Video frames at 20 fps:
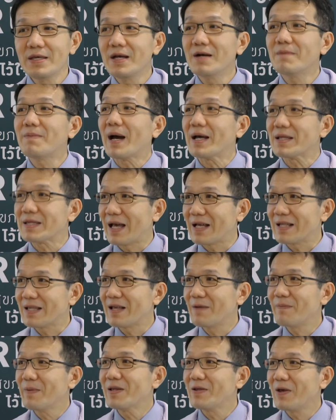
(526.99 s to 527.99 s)
เยอะๆผ่าตัด
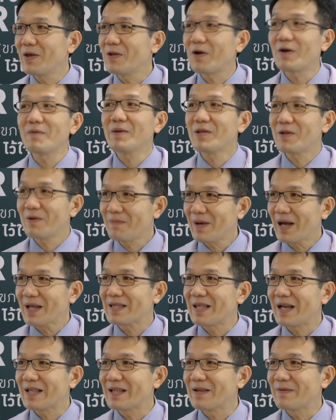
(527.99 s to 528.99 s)
ถ้าเป็นน้อยๆไม่ต้องผ่า
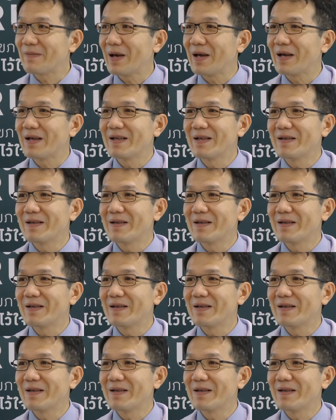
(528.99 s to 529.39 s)
ตัดใช่ไหม